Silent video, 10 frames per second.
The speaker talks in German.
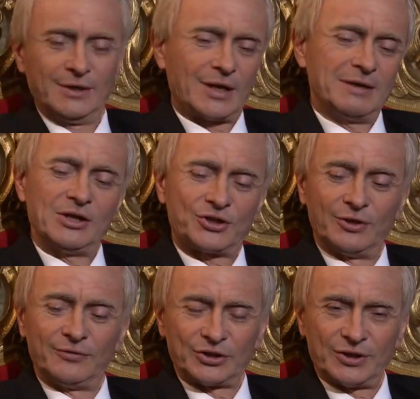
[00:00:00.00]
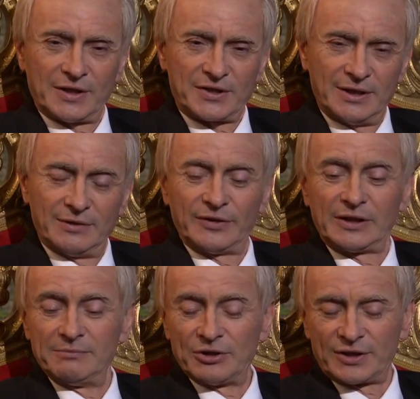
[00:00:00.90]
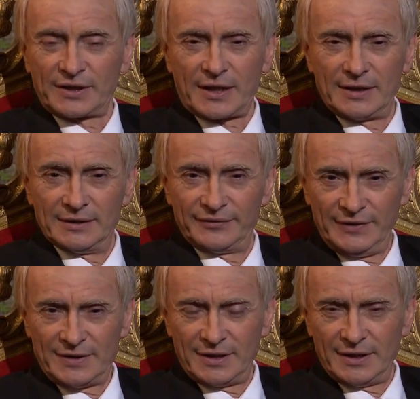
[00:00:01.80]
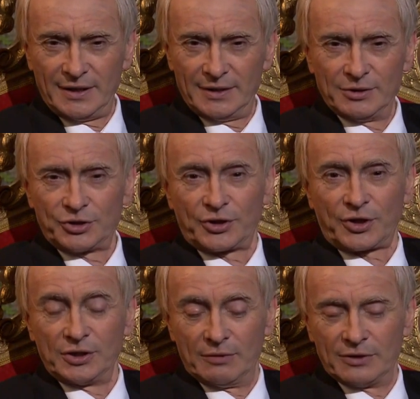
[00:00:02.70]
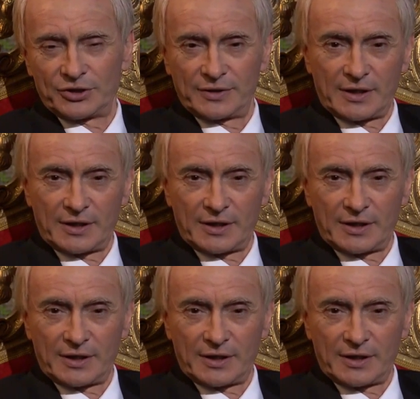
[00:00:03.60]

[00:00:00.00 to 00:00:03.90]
trenie și ovoșe de sefă, ghe mașa trenie fise, no și trenie ovoșe de